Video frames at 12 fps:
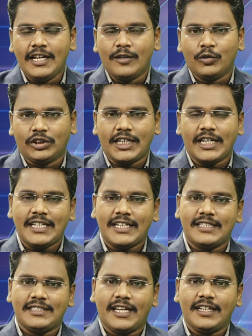
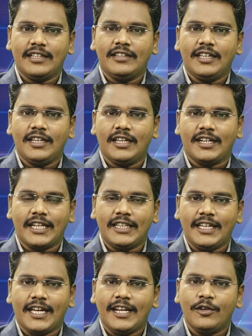ఉత్కంఠగా సాగింది
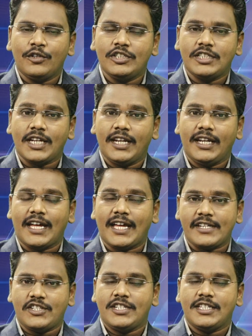నంద్యాలలోంచి ఆయన్ని
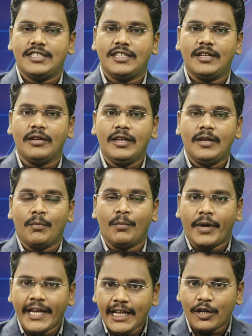అరెస్ట్ చేసి
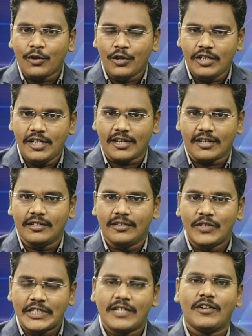బై రోడ్న
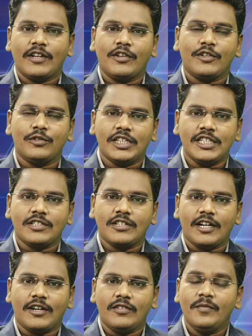విజయవాడ వరకు
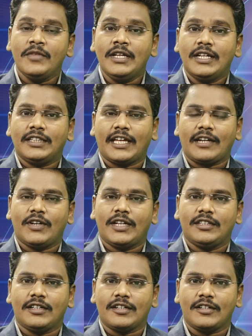తీసుకురావడం
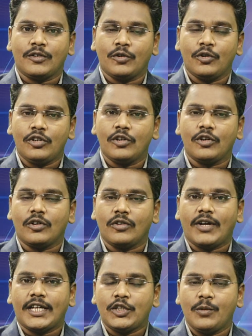తర్వాత కోర్టులో
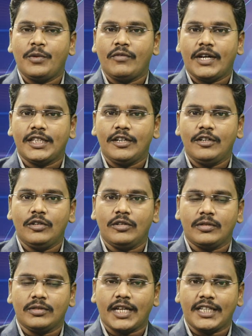వాదోపవాదనలు
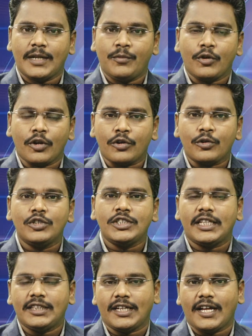దాదాపు ఒక
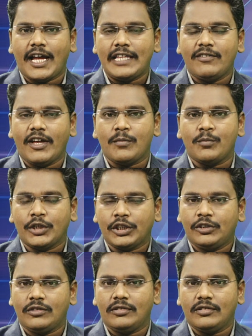రోజంతా ఆదివారం
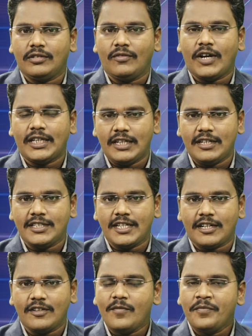మొత్తం వాదనలు
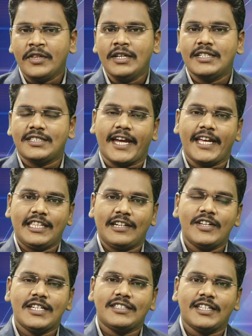జరగడం సాయంత్రం
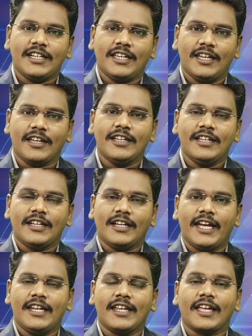అయ్యేసరికి
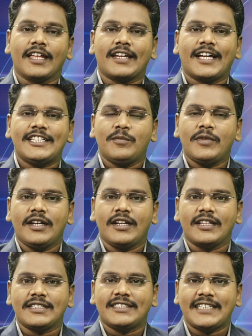ఆయన్ని రాజమండ్రి
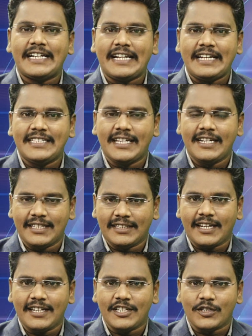సెంట్రల్ జైలుకి
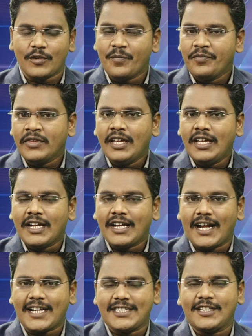తరలించడం
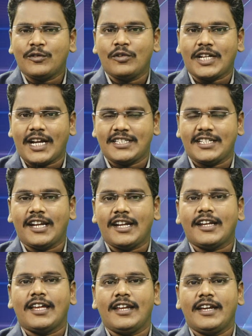కక్షకు కక్ష
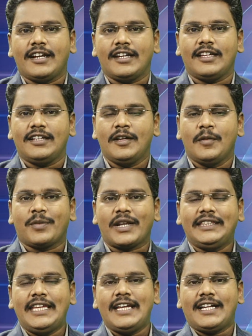నానాల ఇక్కడ
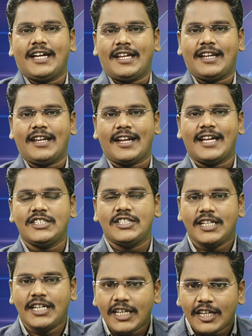ప్రతీకార
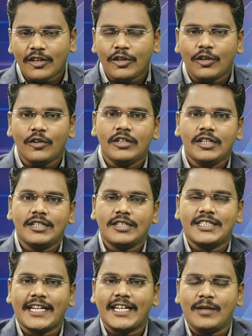రాజకీయంలో
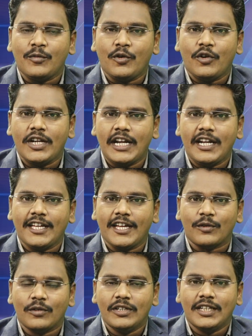జగన్మోహన్ రెడ్డి
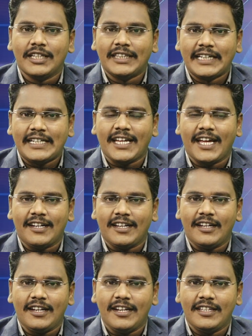గారు దిట్ట
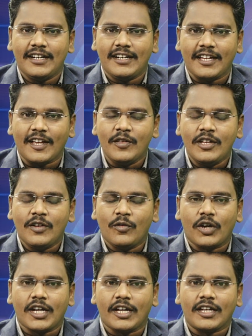అనాలా లేదంటే
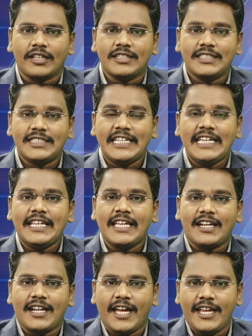ఒక
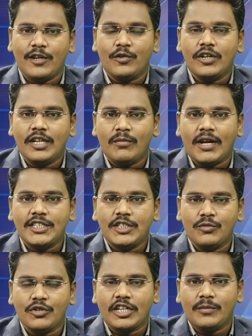సీనియర్ నాయకుడిని మాజీ
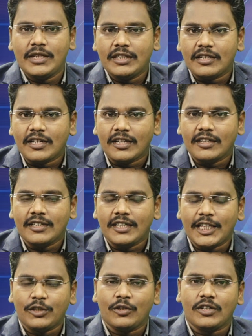ముఖ్యమంత్రిని
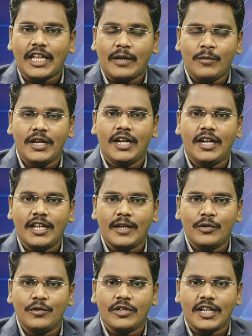ఎంతో నలభై ఏళ్ల
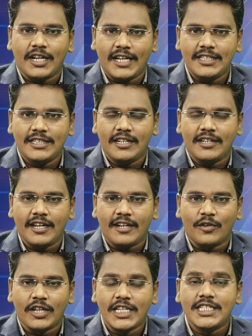అనుభవం ఉన్న రాజకీయ
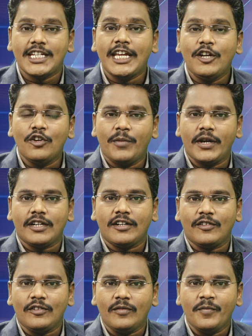నాయకుడిని జైల్లో
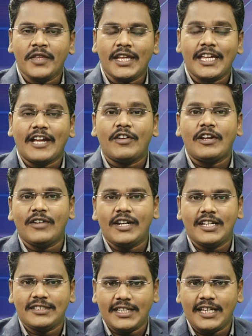పెట్టడం ఎవరి వల్ల
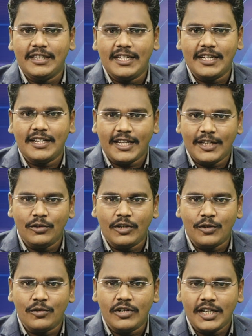సాధ్యం కాదు
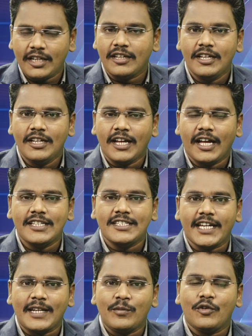అనుకుంటే అది
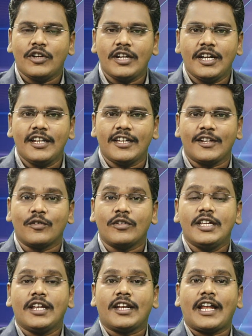జగన్మోహన్ రెడ్డి గారు
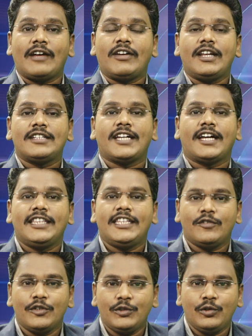నా వల్ల
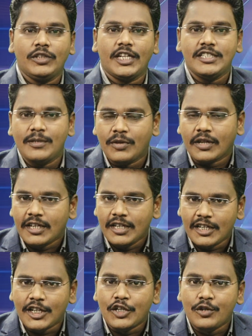సాధ్యం అవుతుందని చెప్పి
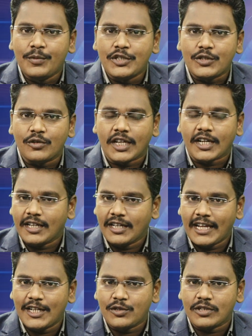నిరూపించుకున్నారు
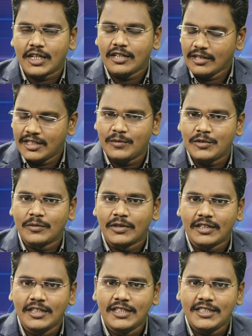ఎలా చూడాలి ఇదే అంశం మీద
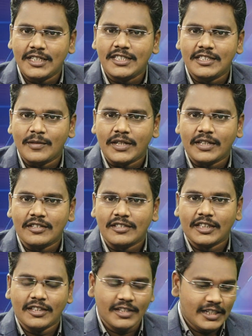చర్చించే ప్రయత్నం
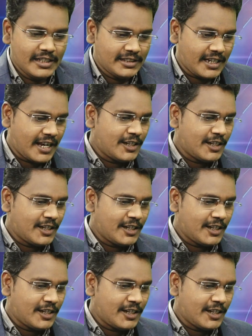చేద్దాం సరే ఎలా